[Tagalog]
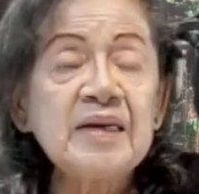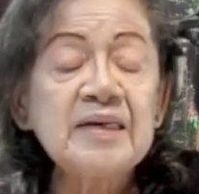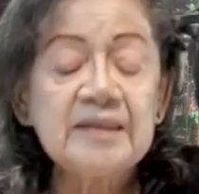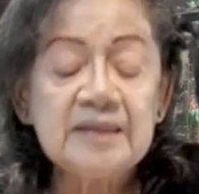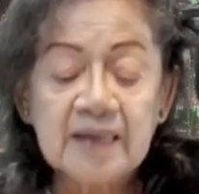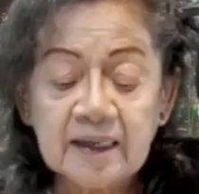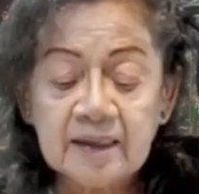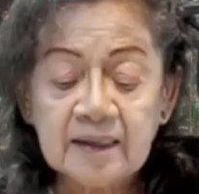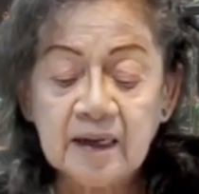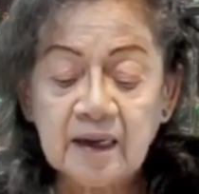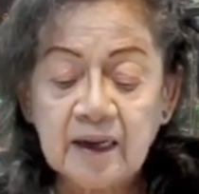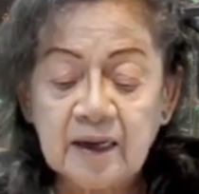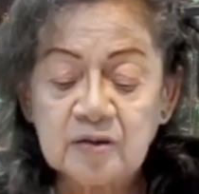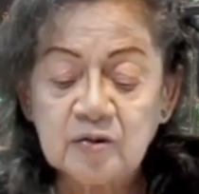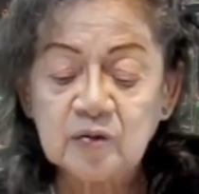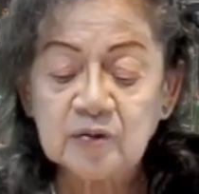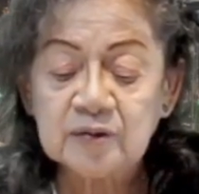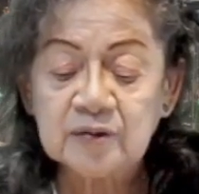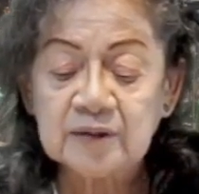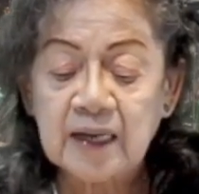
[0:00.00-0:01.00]
na
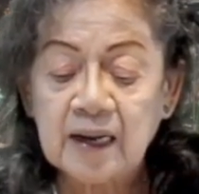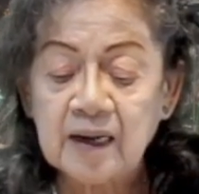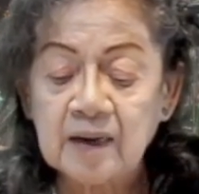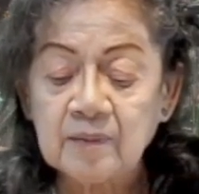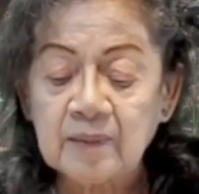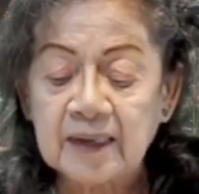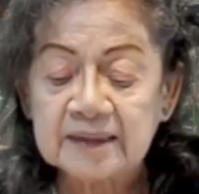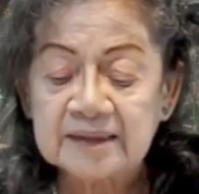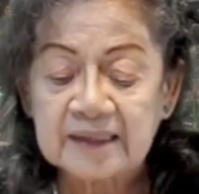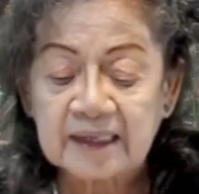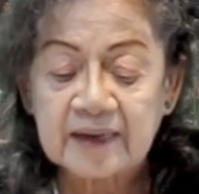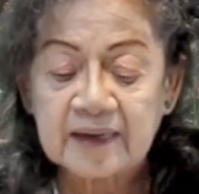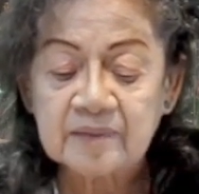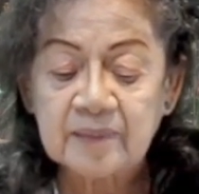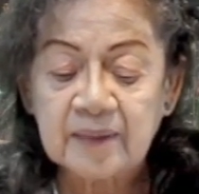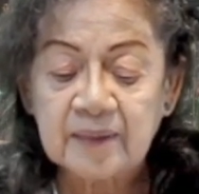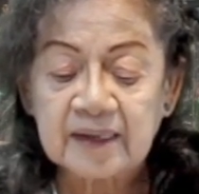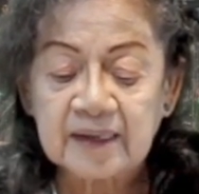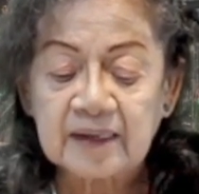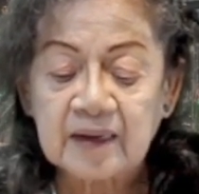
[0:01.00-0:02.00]
bigyan ng ayuda ang mga
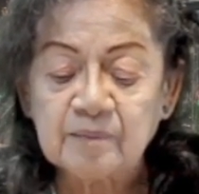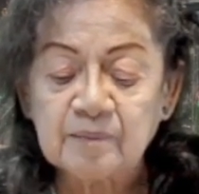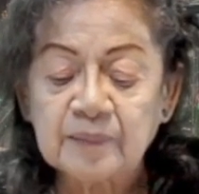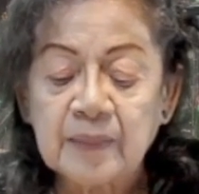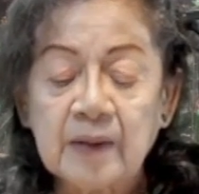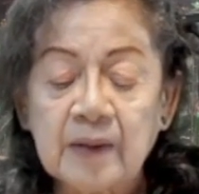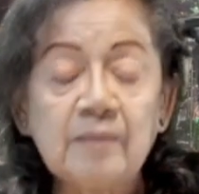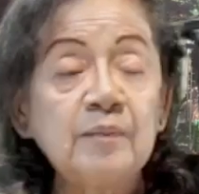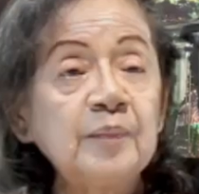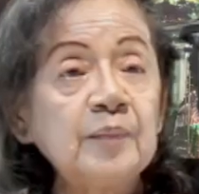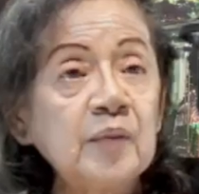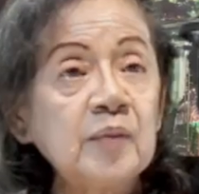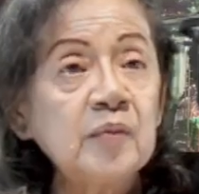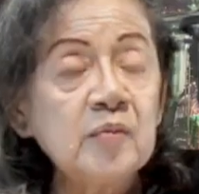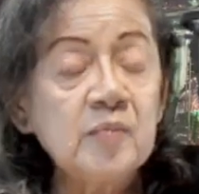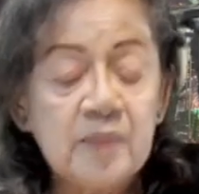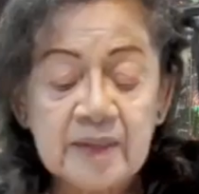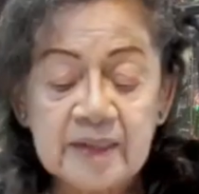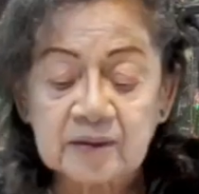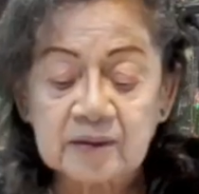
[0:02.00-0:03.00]
driver ng
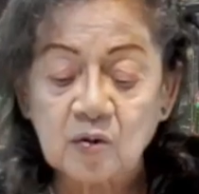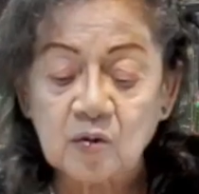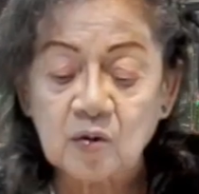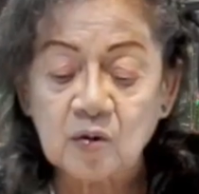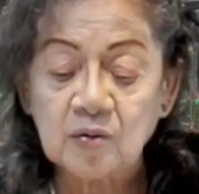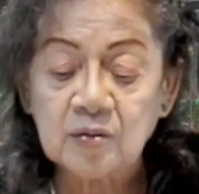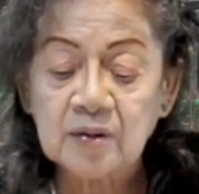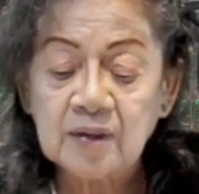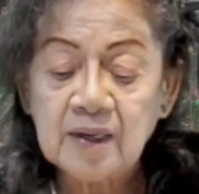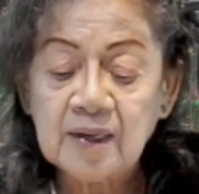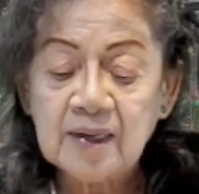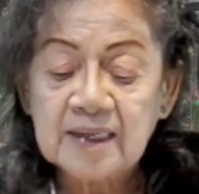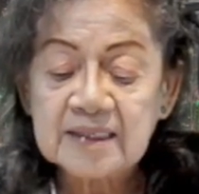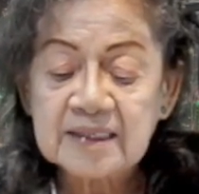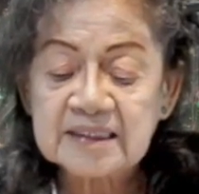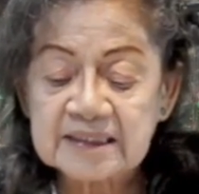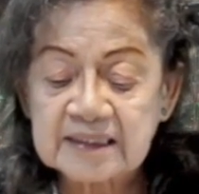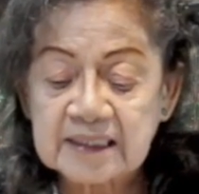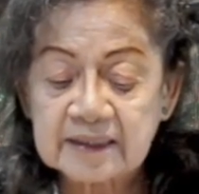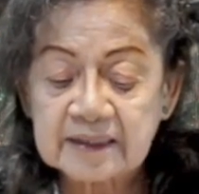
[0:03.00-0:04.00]
pampublikong
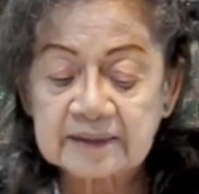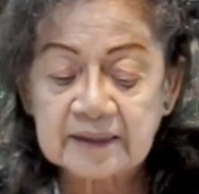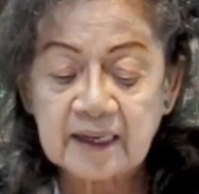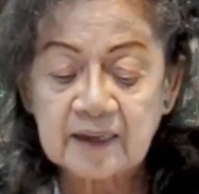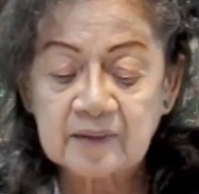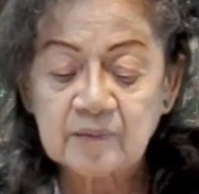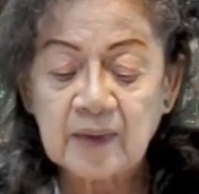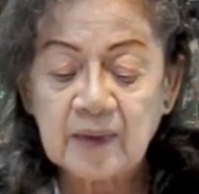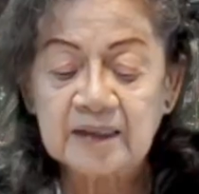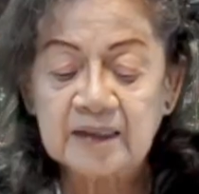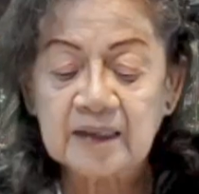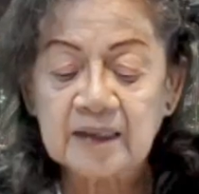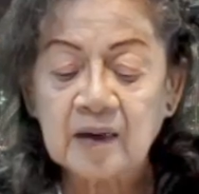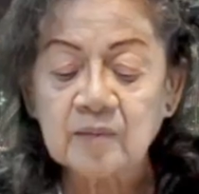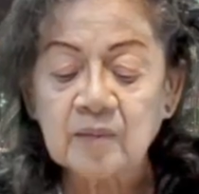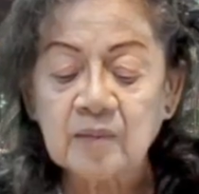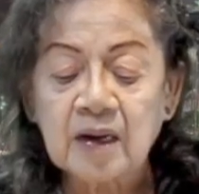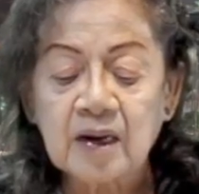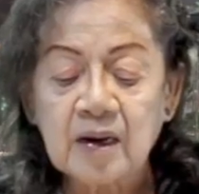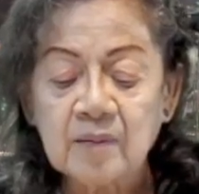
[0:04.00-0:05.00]
sasakyan,
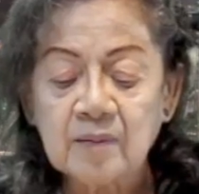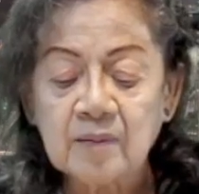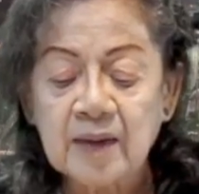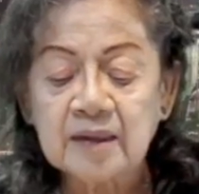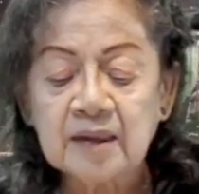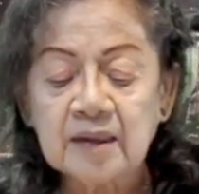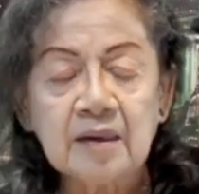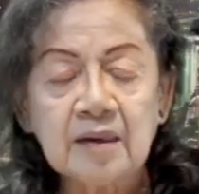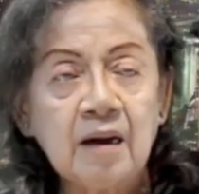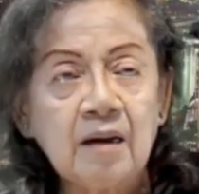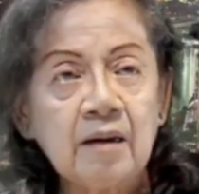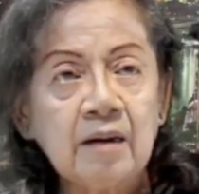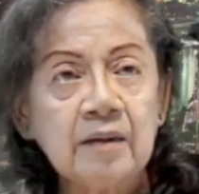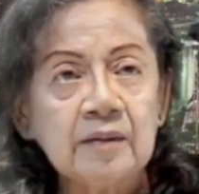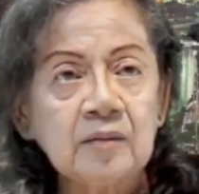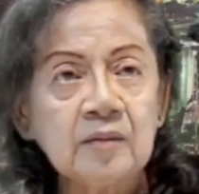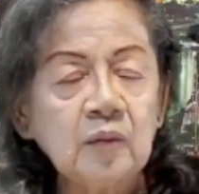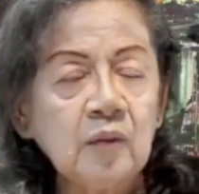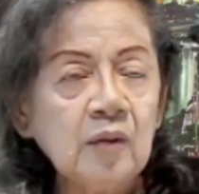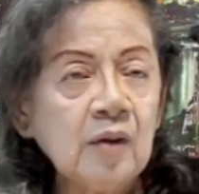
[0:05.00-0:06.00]
maging ang mga
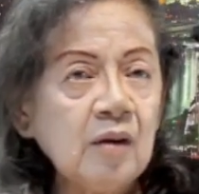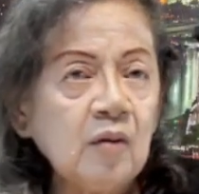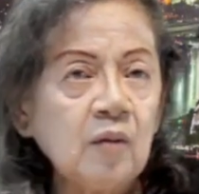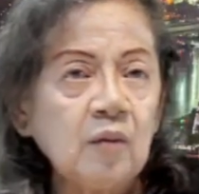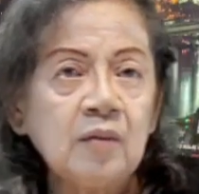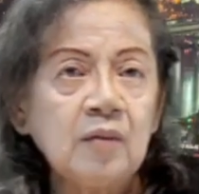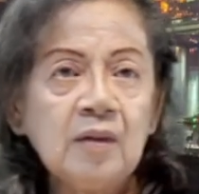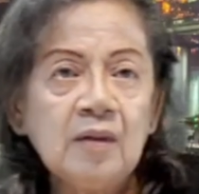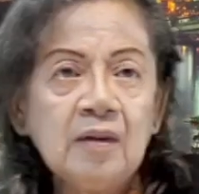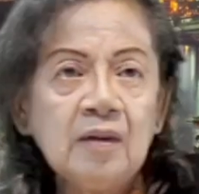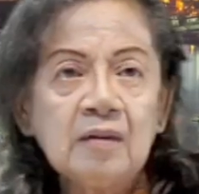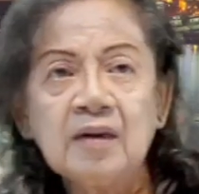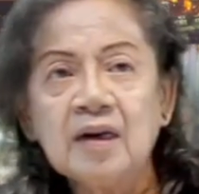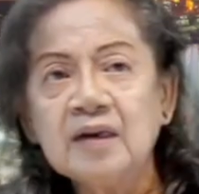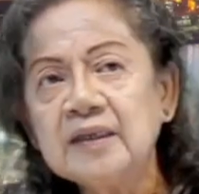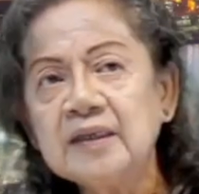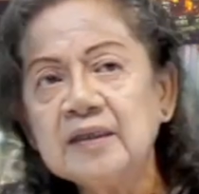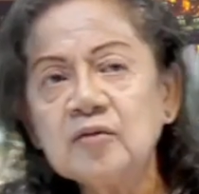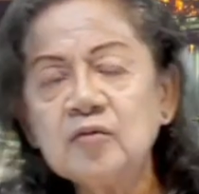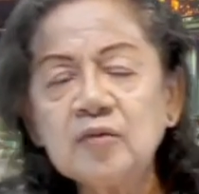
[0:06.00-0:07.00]
mananakay. Wow!
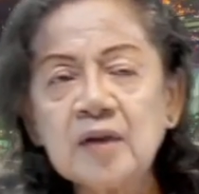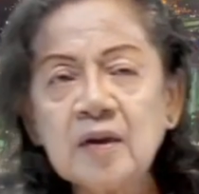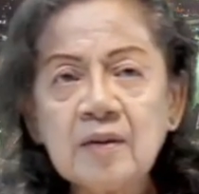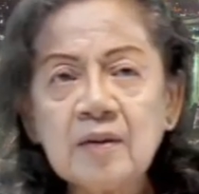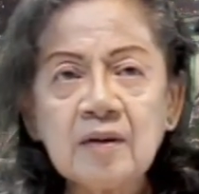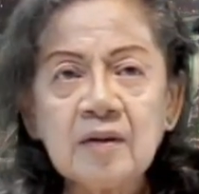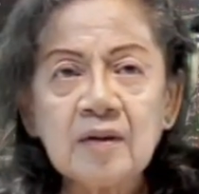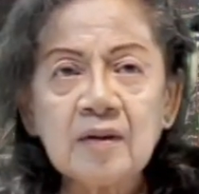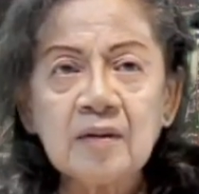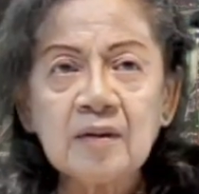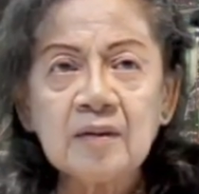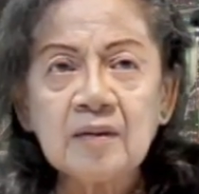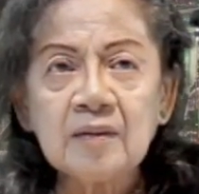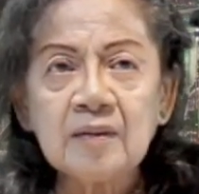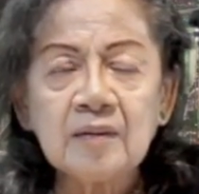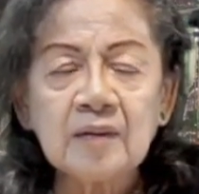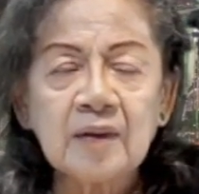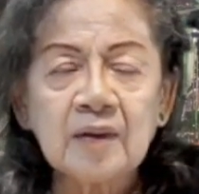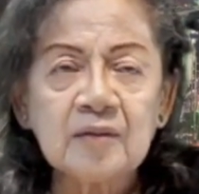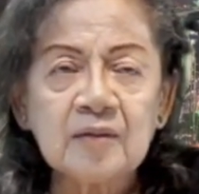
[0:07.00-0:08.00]
Galing ho na,
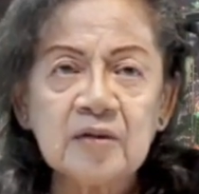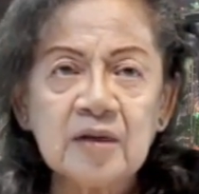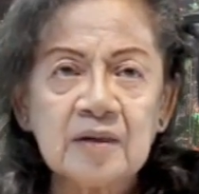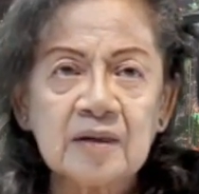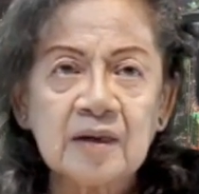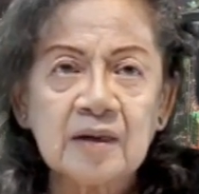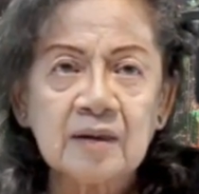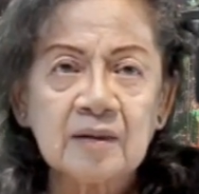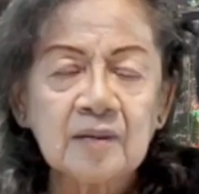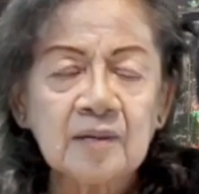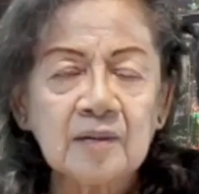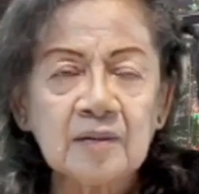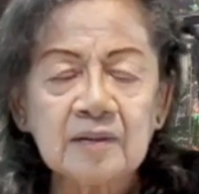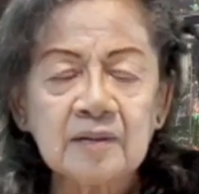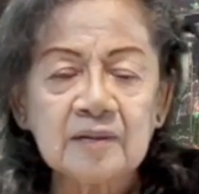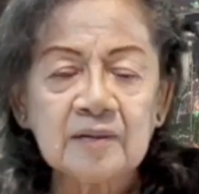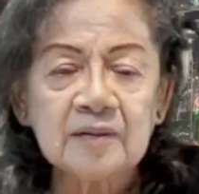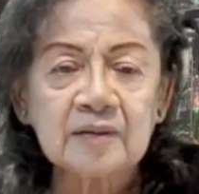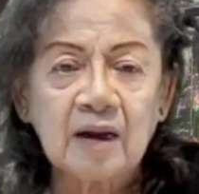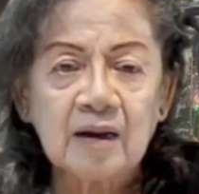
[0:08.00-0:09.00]
ano yan,
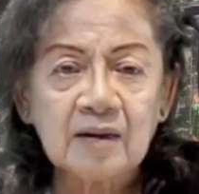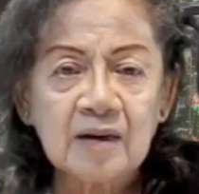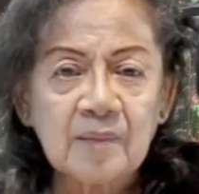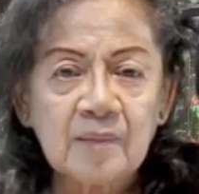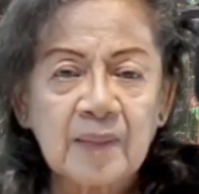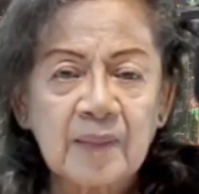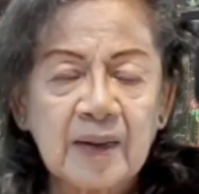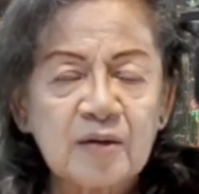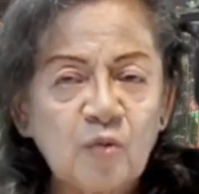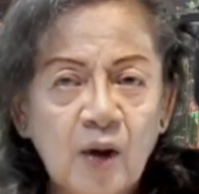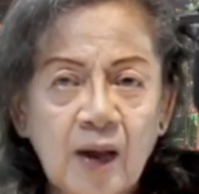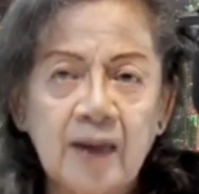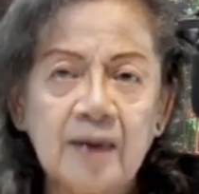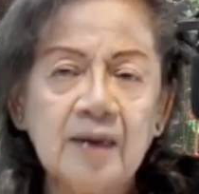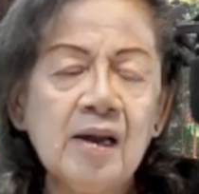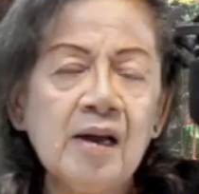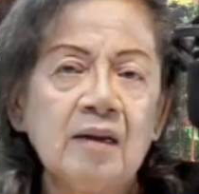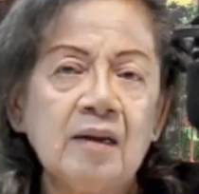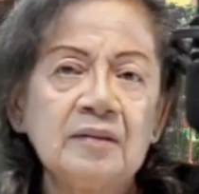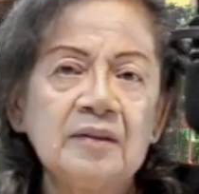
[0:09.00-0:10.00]
ah, ika nga,
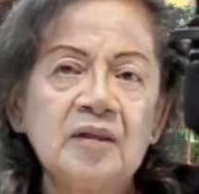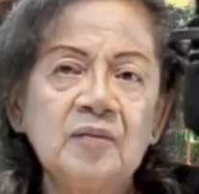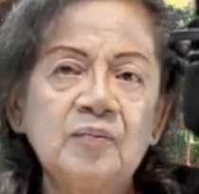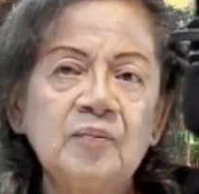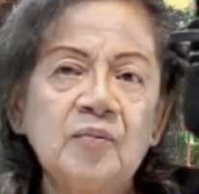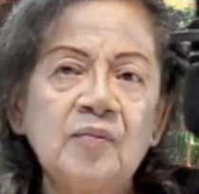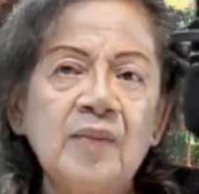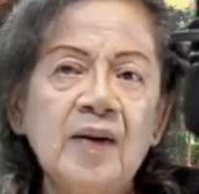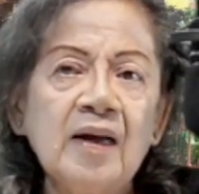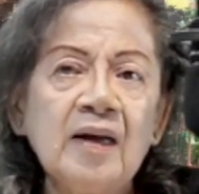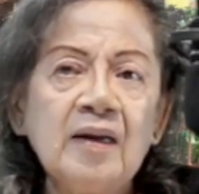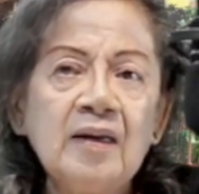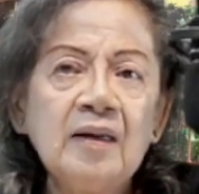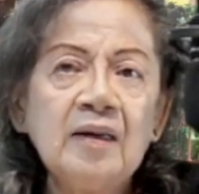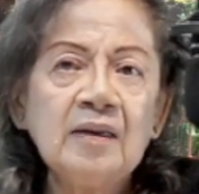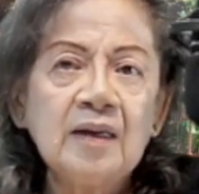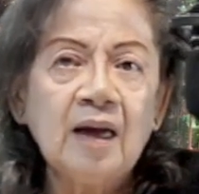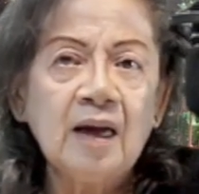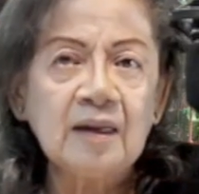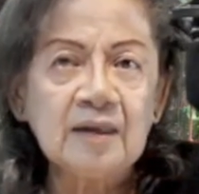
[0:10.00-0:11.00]
panukala, hindi po
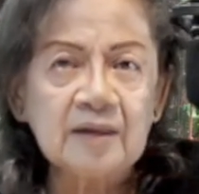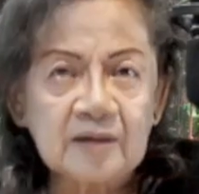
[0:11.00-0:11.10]
ba?